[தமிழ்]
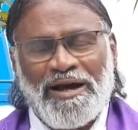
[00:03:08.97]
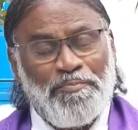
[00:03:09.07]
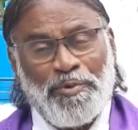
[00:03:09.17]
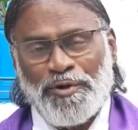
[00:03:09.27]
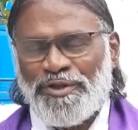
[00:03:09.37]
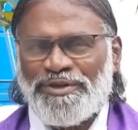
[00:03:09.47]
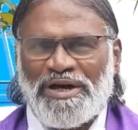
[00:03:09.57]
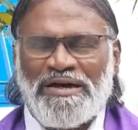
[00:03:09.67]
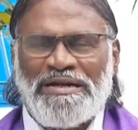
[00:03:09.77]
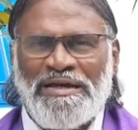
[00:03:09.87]

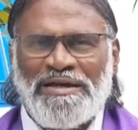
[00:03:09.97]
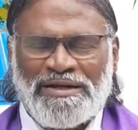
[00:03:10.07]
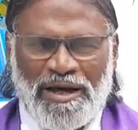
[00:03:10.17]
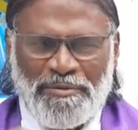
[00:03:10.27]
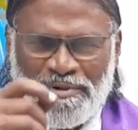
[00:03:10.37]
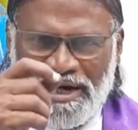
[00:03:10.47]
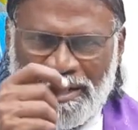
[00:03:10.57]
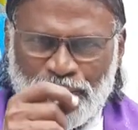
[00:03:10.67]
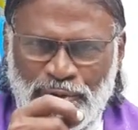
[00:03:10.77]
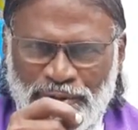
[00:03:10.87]
அப்பொழுதுதான் நாம்
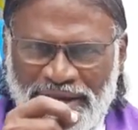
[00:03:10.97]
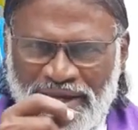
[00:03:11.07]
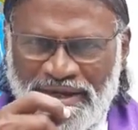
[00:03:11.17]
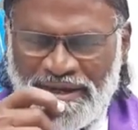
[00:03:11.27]
கடவுளுடைய